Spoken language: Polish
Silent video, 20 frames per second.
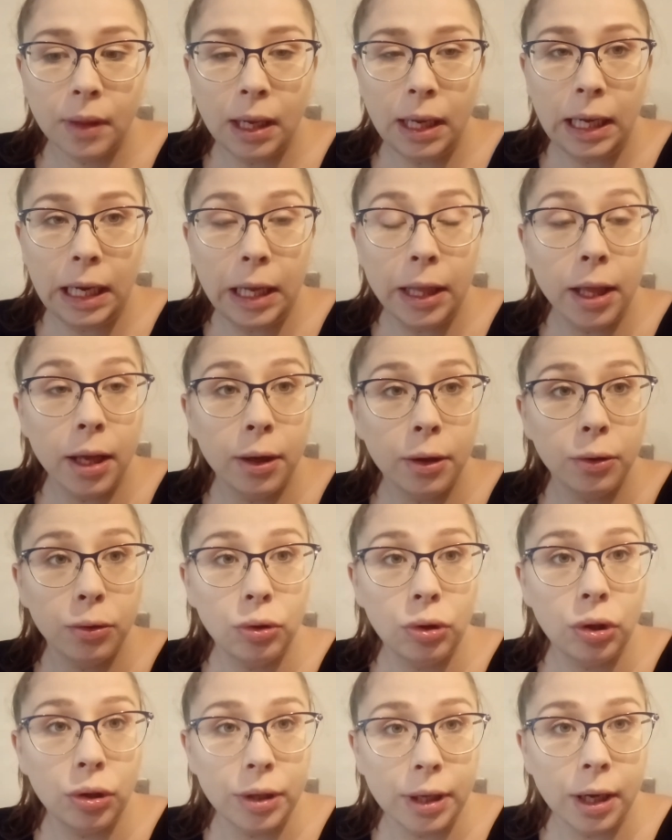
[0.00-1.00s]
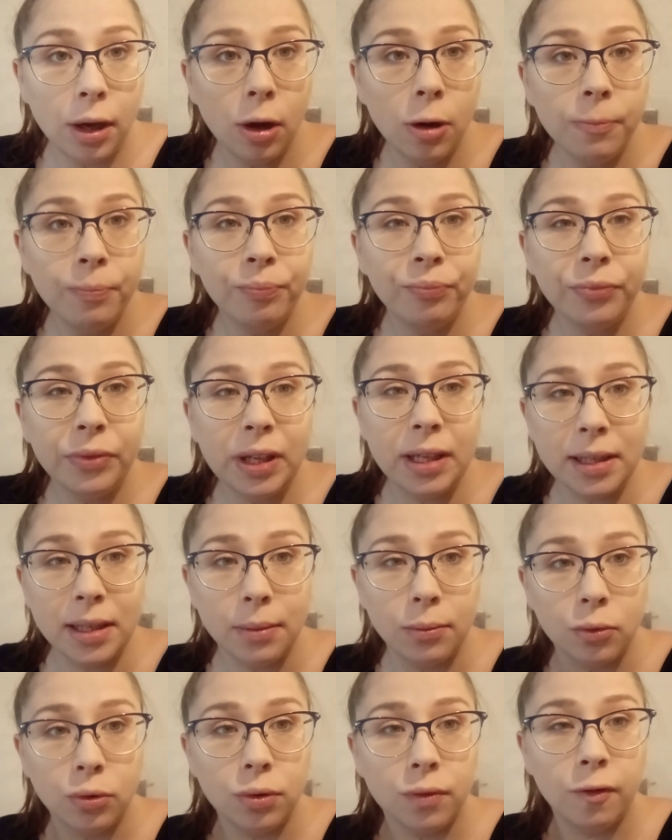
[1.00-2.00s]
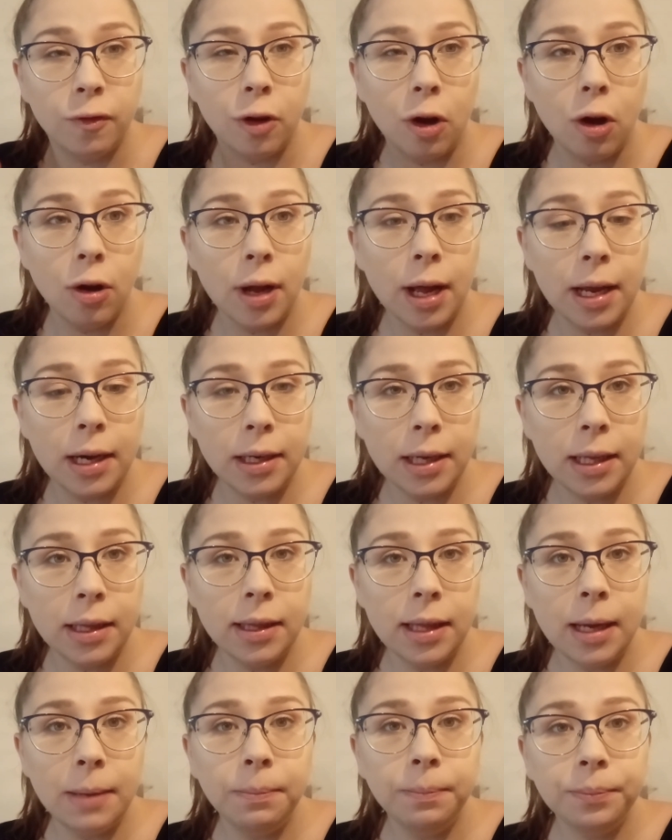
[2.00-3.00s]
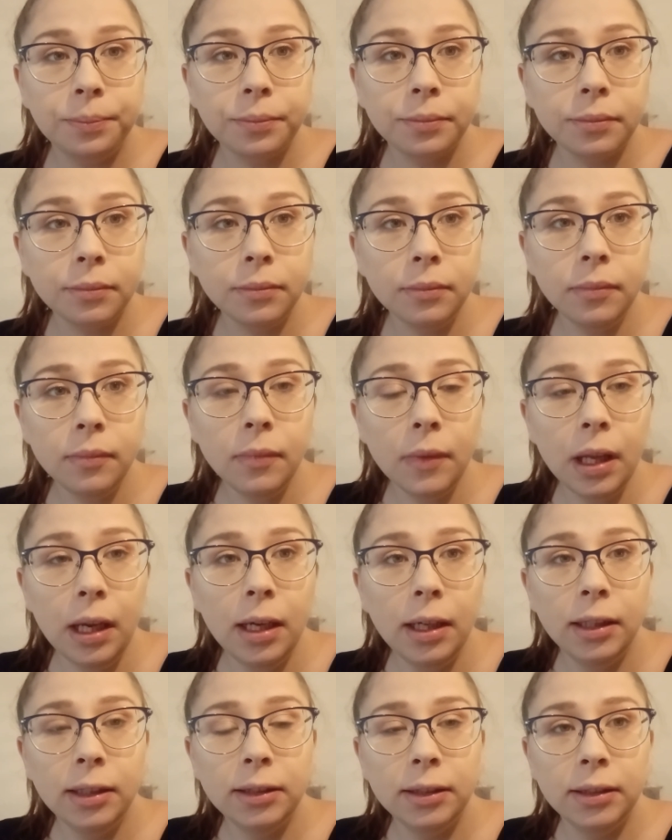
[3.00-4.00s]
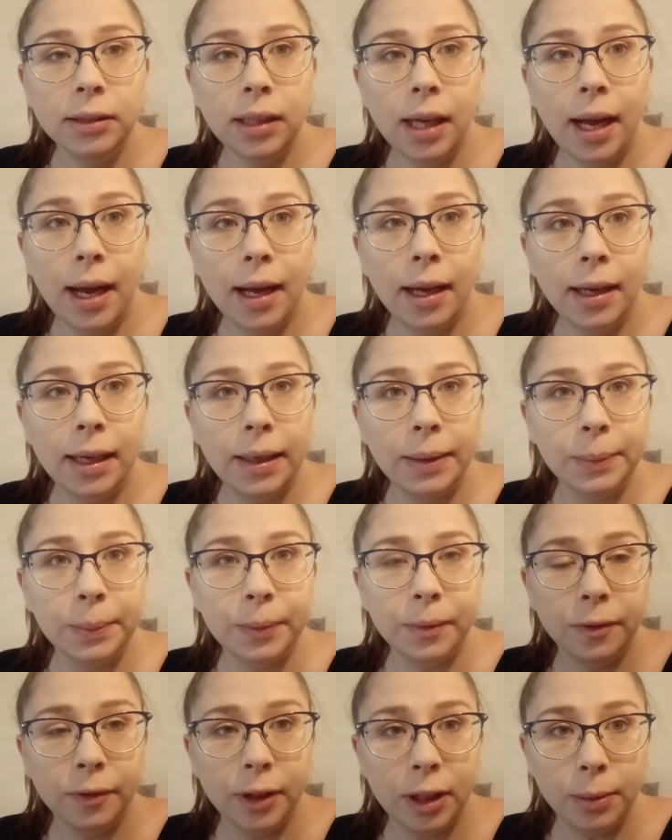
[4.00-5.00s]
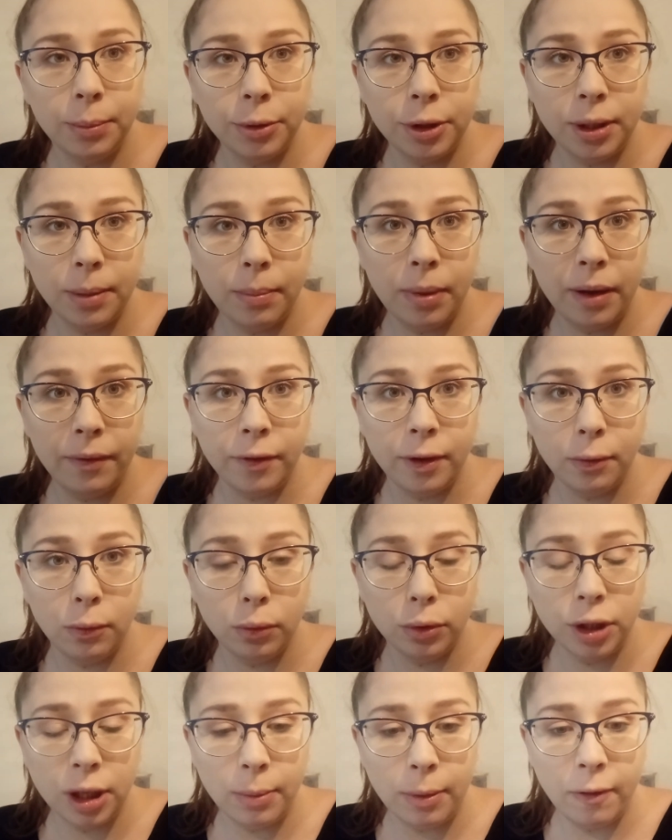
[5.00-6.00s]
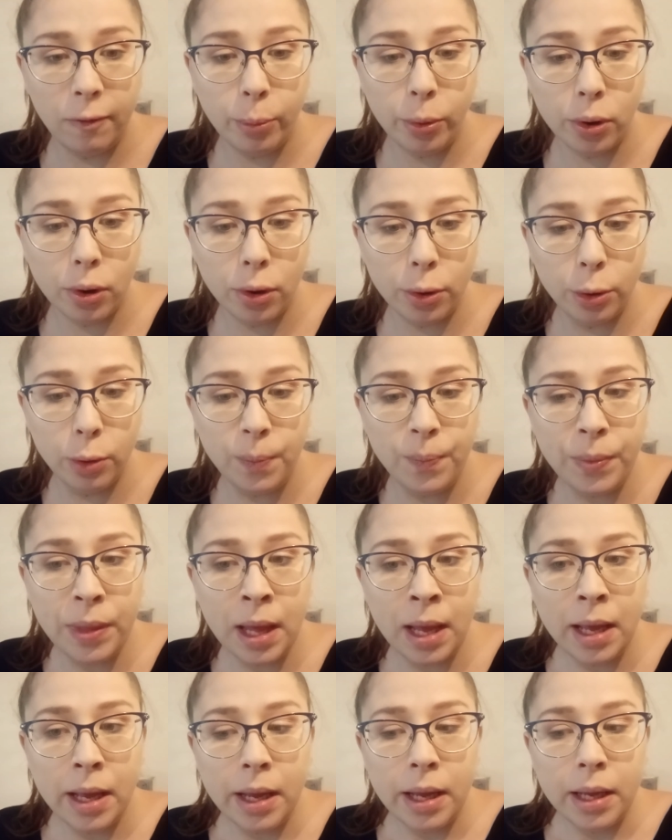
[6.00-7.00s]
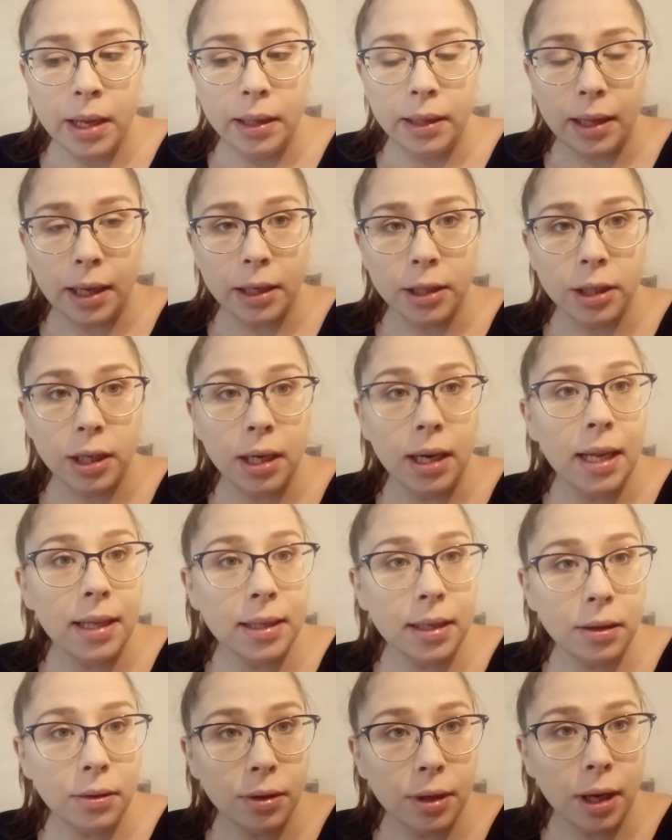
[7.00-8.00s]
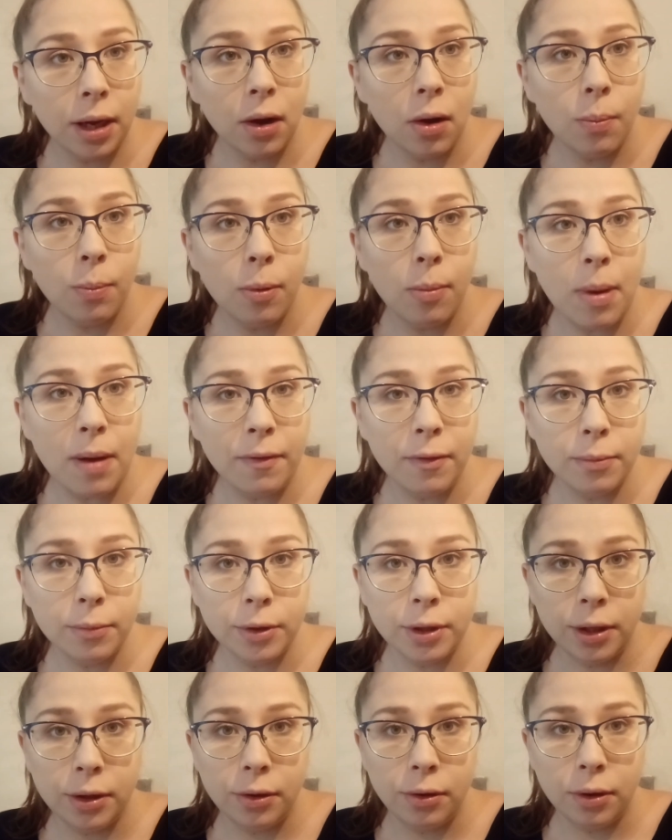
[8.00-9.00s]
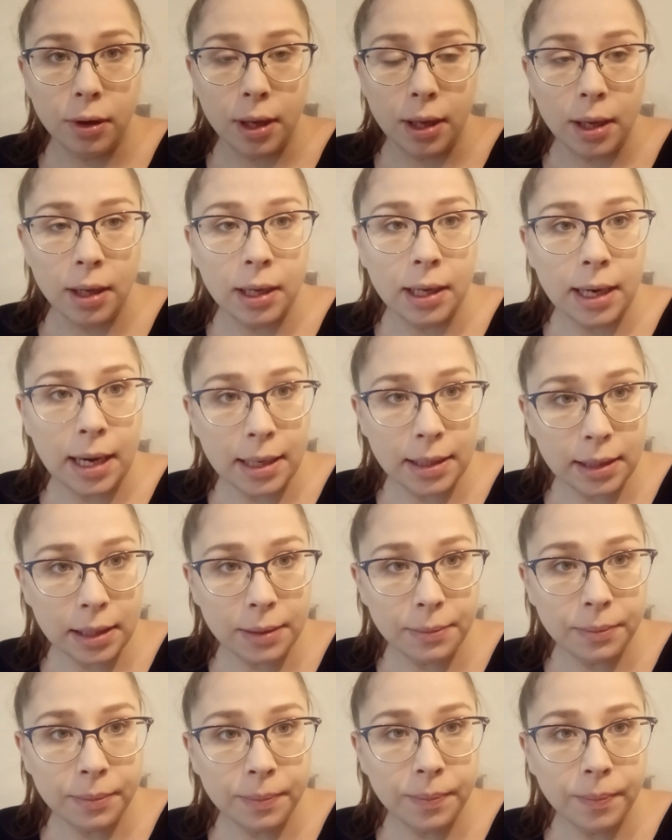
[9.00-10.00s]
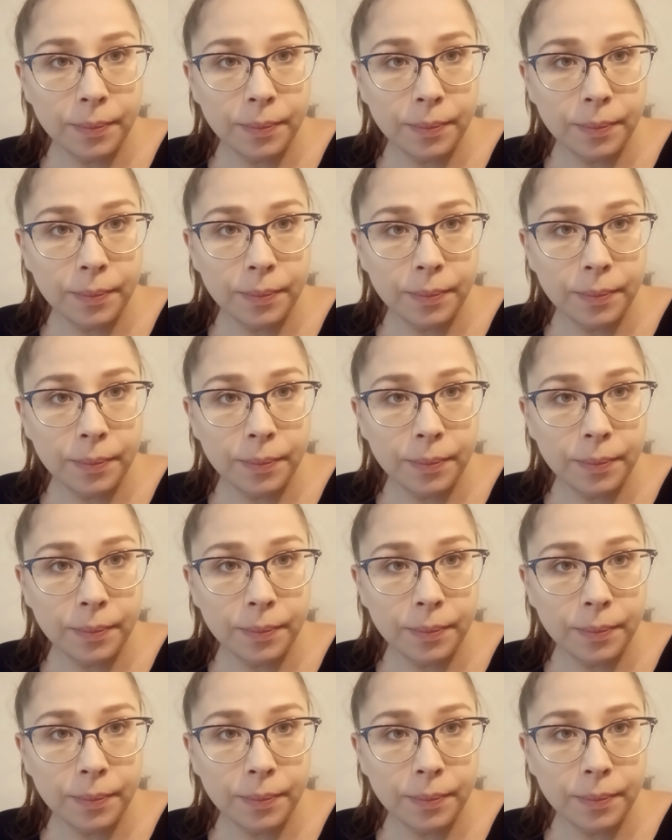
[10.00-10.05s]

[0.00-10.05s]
idę już do niego, jestem już ogarnięta, y, a Filip się bawi u siebie w pokoju, także lecę do niego, pobawimy się trochę razem.